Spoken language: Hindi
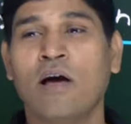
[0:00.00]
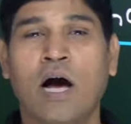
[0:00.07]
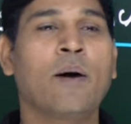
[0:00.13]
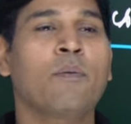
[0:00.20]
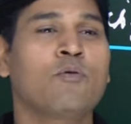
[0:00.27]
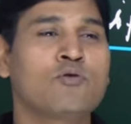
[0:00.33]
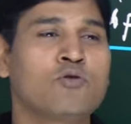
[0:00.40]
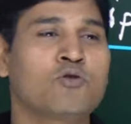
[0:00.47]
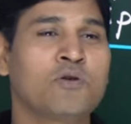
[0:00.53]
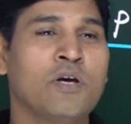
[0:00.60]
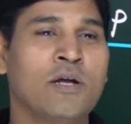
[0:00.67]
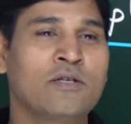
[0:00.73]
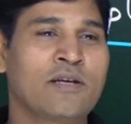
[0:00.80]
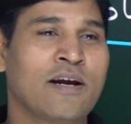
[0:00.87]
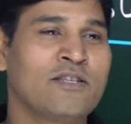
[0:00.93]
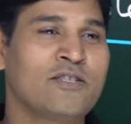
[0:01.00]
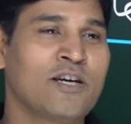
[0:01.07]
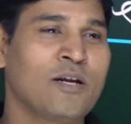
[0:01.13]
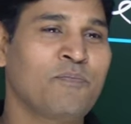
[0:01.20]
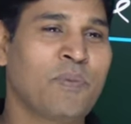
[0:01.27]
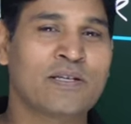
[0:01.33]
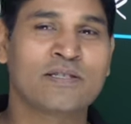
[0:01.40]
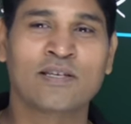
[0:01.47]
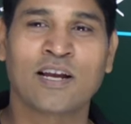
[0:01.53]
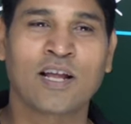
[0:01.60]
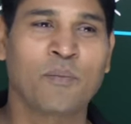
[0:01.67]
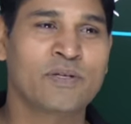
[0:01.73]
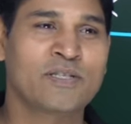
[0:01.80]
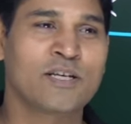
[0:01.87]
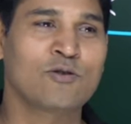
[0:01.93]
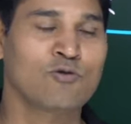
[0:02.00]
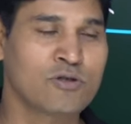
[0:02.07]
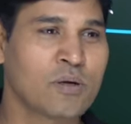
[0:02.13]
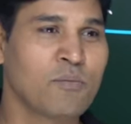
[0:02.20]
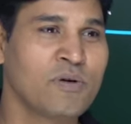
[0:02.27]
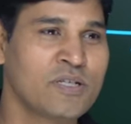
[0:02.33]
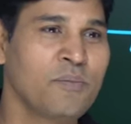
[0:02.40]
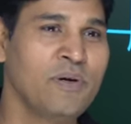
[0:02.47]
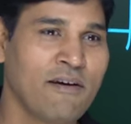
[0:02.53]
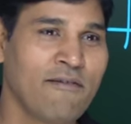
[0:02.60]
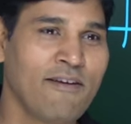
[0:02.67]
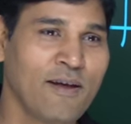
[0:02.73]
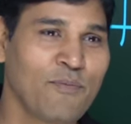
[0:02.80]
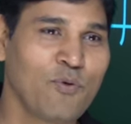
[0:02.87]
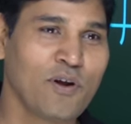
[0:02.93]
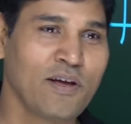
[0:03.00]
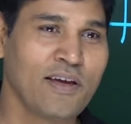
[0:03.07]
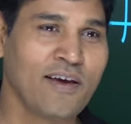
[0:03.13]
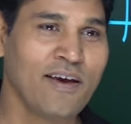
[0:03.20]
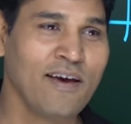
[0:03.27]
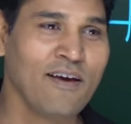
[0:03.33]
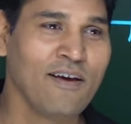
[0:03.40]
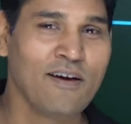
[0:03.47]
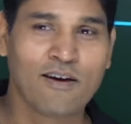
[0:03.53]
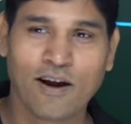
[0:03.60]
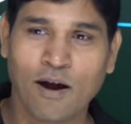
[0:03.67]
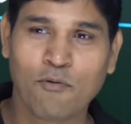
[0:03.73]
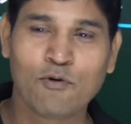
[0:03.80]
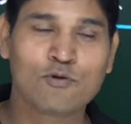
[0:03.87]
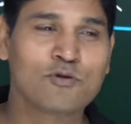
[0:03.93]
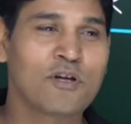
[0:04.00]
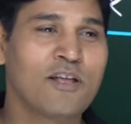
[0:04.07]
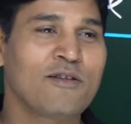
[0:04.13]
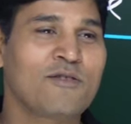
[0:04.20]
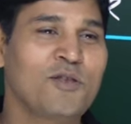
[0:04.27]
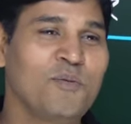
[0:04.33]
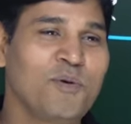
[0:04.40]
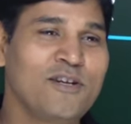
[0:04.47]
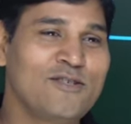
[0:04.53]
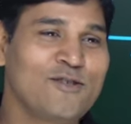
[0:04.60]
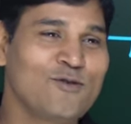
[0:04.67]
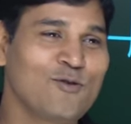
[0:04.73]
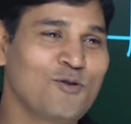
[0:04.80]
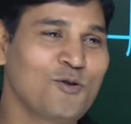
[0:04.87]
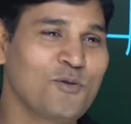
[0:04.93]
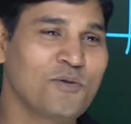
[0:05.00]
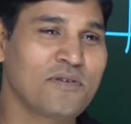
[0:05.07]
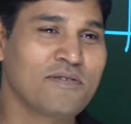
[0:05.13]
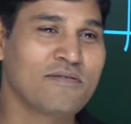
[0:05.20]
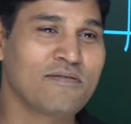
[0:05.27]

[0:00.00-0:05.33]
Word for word: आपको तो सोचो यार साढ़े चार पांच साल का बच्चा जो समझ अभी डेवलप हो रही है रावण उसके लिए कितनी बड़ी चीज होती होगी